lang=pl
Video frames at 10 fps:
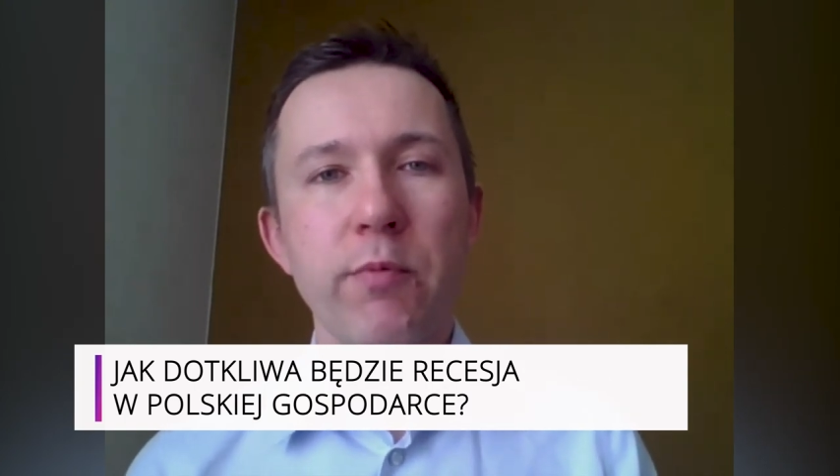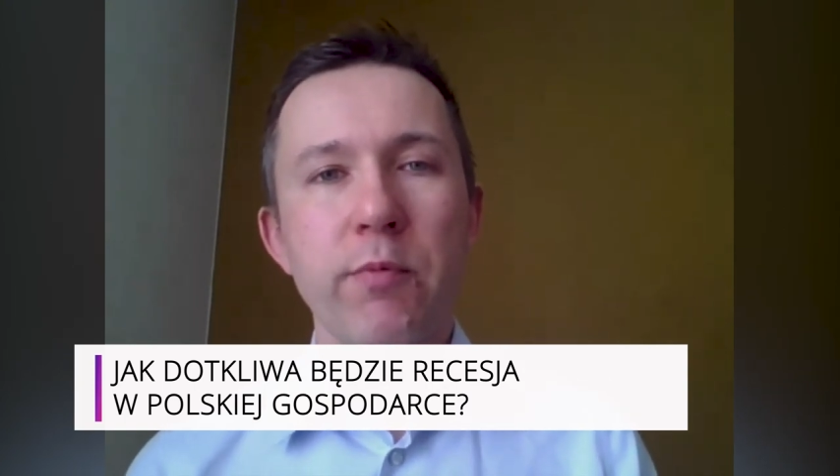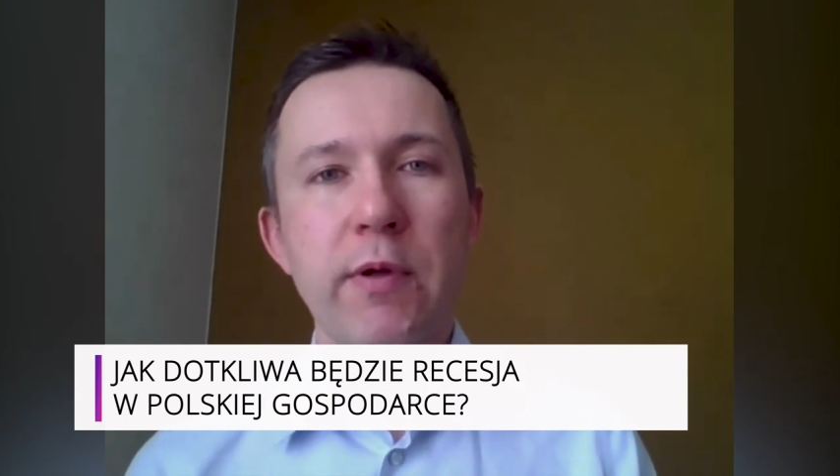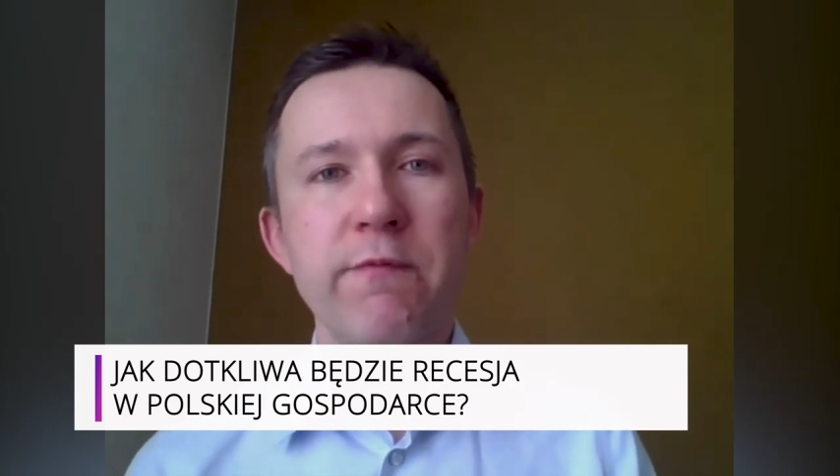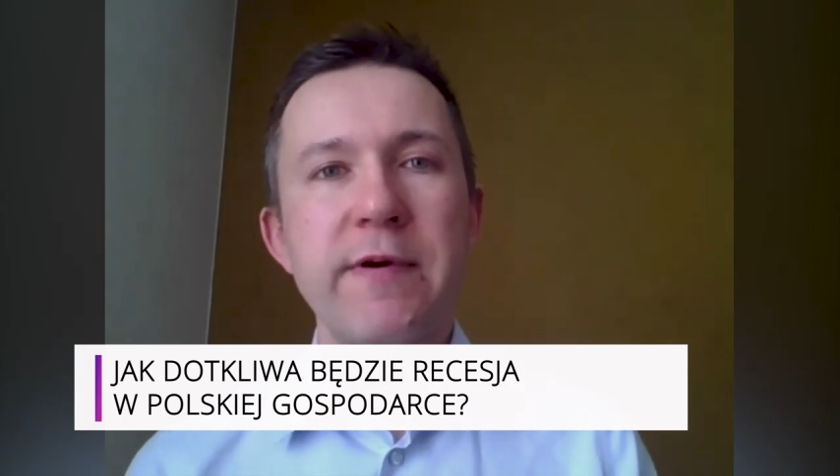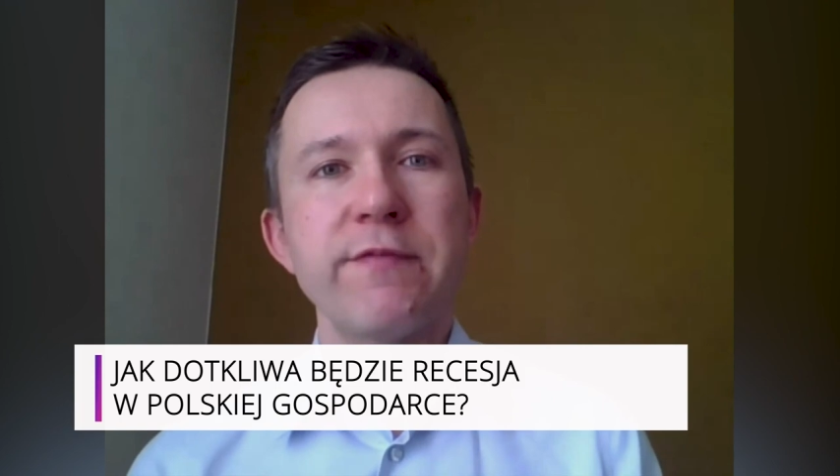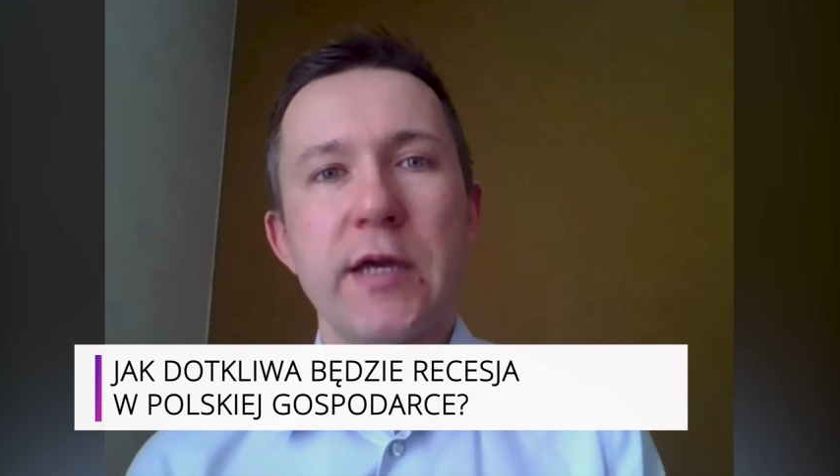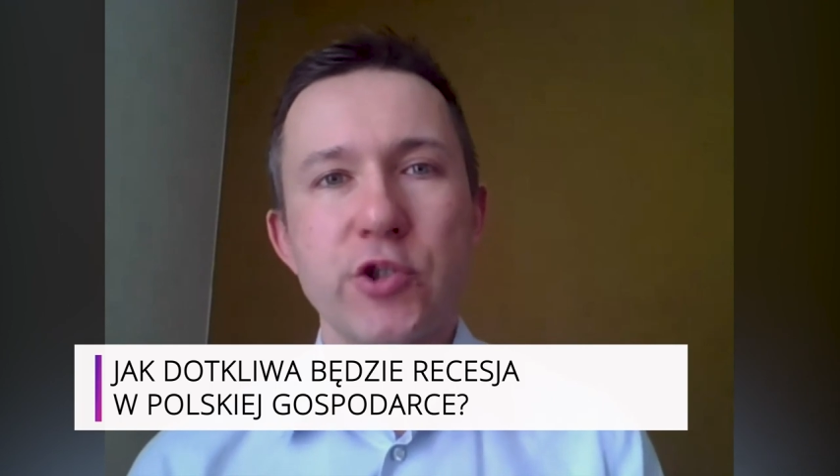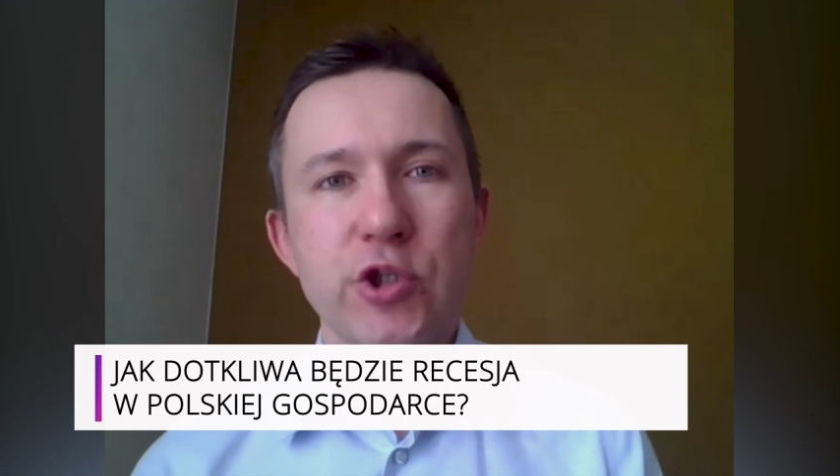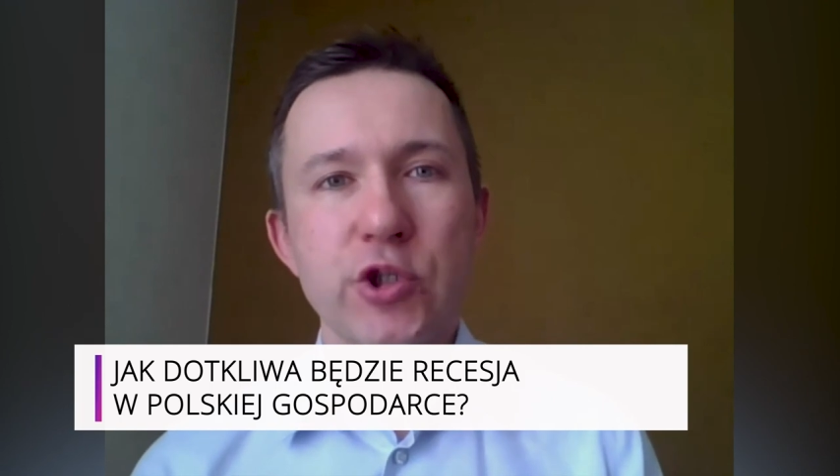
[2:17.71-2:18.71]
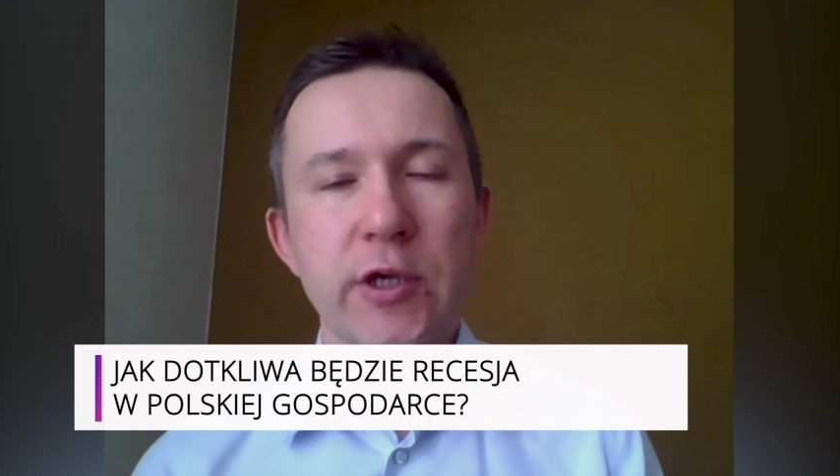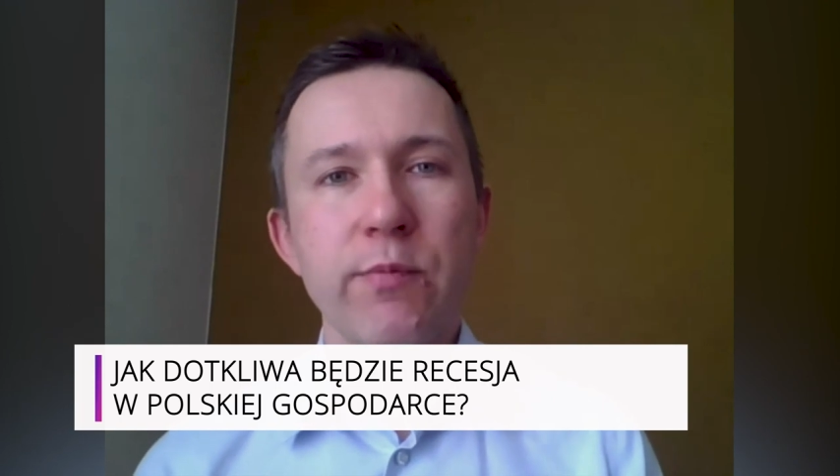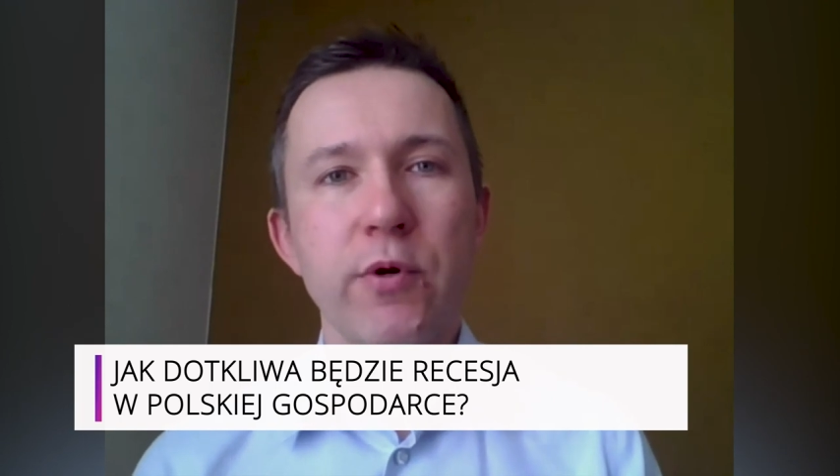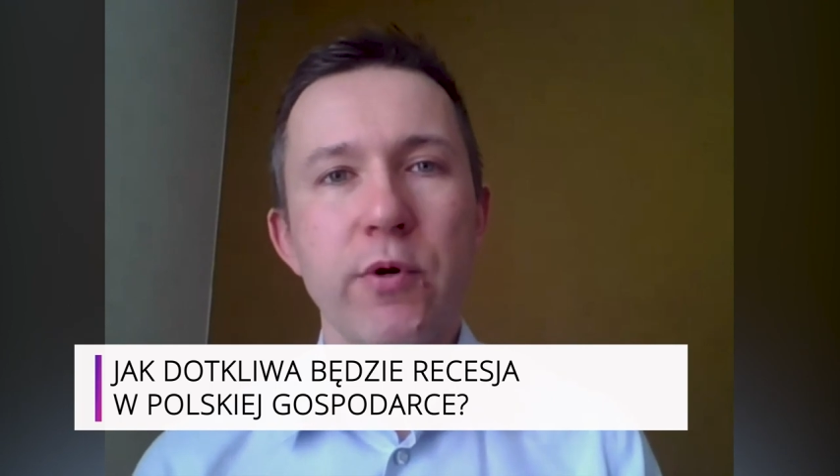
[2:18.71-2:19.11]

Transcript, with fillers: problem wewnętrznie,